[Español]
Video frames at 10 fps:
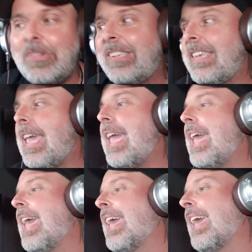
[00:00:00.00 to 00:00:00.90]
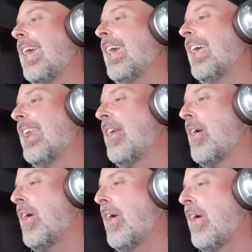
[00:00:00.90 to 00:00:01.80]
Sí,
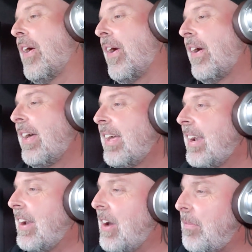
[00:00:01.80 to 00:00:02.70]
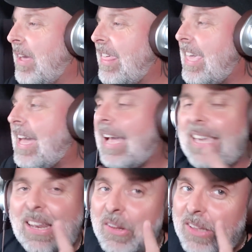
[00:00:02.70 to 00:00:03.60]
no, no me digas
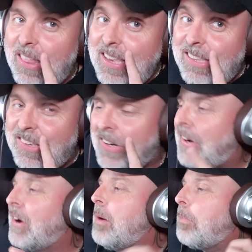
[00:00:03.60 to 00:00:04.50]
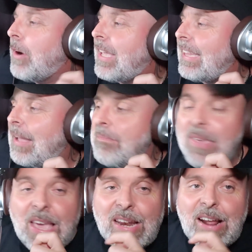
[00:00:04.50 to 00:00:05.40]
que no te he dicho, porque
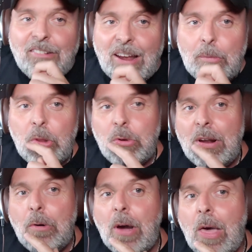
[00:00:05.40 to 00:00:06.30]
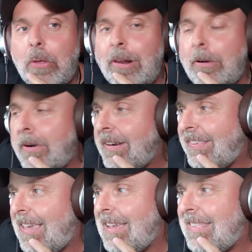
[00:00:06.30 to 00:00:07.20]
también hablamos de un abogado de la
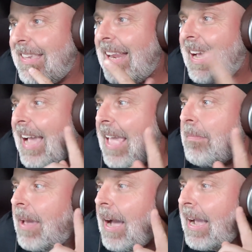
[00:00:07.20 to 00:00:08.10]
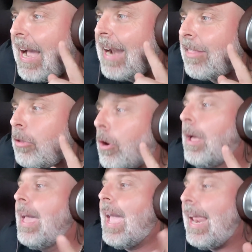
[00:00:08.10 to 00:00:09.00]
Universidad de Chile, Jaime Gajardo,
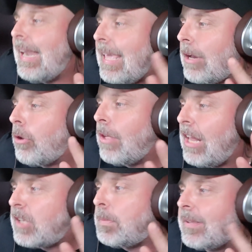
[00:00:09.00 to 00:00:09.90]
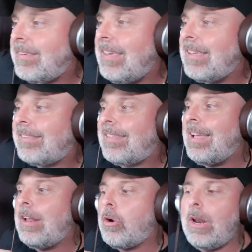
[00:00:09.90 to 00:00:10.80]
el hijo del expresidente
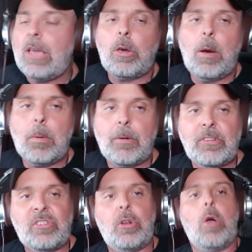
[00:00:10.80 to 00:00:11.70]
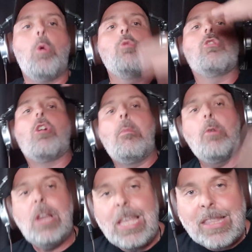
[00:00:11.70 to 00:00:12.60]
del Colegio de Profesores, un
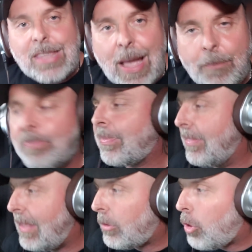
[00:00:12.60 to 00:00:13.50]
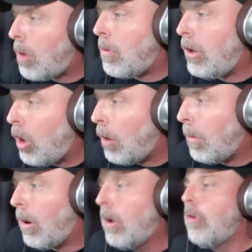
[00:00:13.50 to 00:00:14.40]
comunista de tomo y
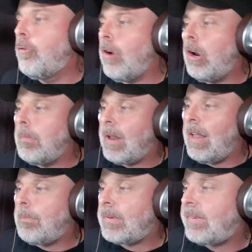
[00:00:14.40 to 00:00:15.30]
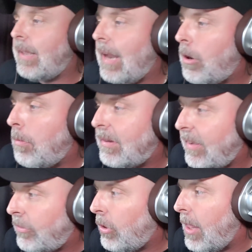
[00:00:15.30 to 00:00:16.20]
lomo. Fue el hombre del PC en las
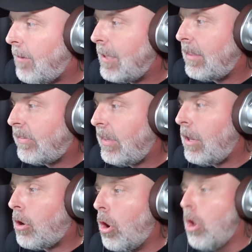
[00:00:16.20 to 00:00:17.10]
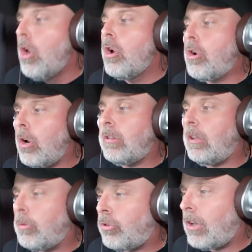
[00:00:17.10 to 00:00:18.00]
conversaciones de 25
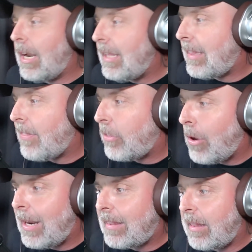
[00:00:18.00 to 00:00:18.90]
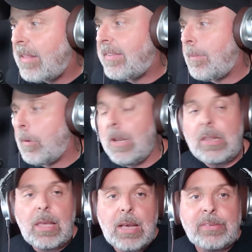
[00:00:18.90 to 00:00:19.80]
constitucionalistas de todas las tendencias
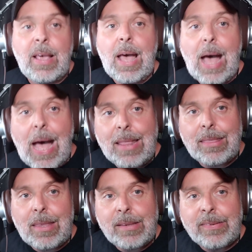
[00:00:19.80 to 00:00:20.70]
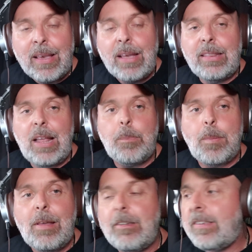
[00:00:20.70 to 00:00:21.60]
políticas antes del
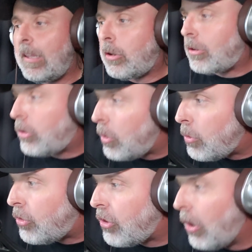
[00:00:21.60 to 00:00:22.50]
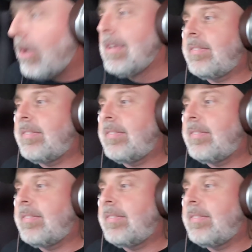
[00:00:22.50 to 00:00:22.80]
plebiscito trucho.